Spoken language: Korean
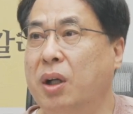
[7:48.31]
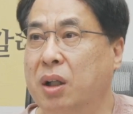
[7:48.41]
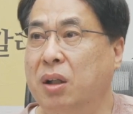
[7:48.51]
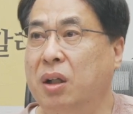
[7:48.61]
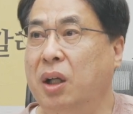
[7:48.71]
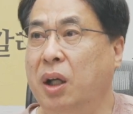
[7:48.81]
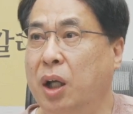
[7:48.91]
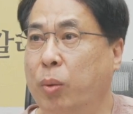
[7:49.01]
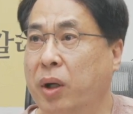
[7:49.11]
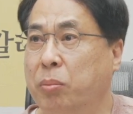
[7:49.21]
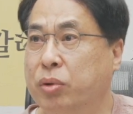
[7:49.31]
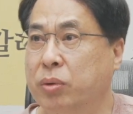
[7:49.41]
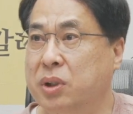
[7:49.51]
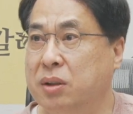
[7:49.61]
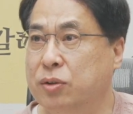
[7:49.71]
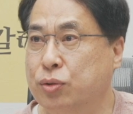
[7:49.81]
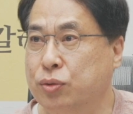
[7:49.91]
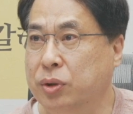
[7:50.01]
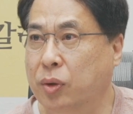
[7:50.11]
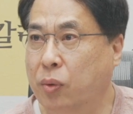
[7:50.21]
최대의 해외
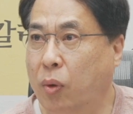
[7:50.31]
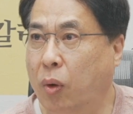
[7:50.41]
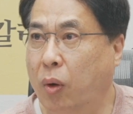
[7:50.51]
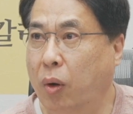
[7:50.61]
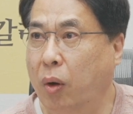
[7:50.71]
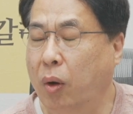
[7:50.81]
프로젝트 수주였고